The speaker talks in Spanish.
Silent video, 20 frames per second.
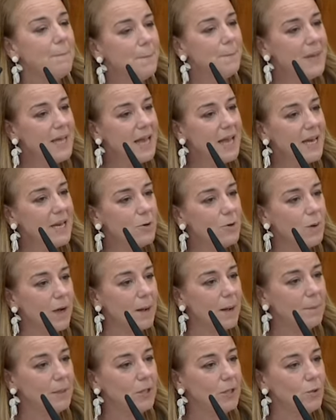viene un
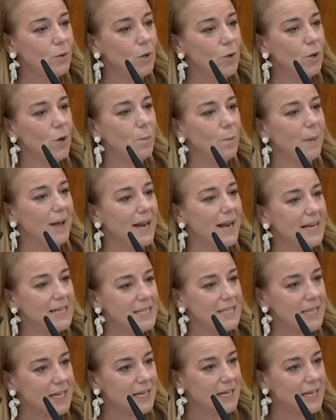capítulo para
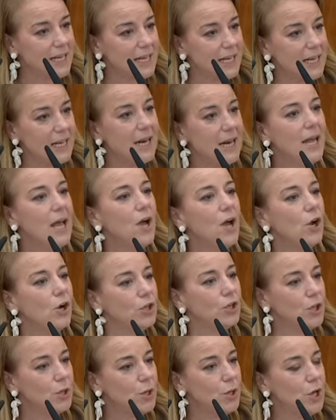exigir
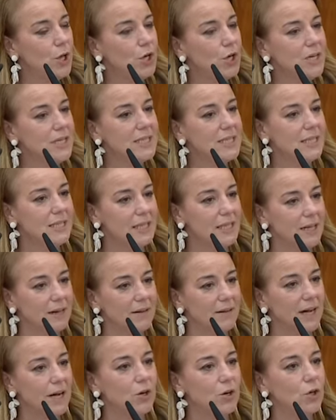condiciones de
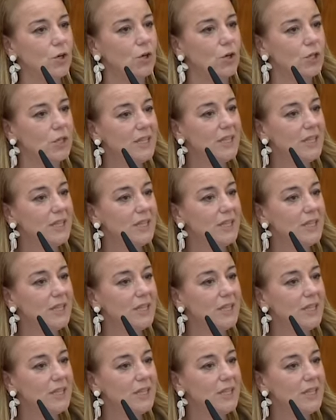trabajo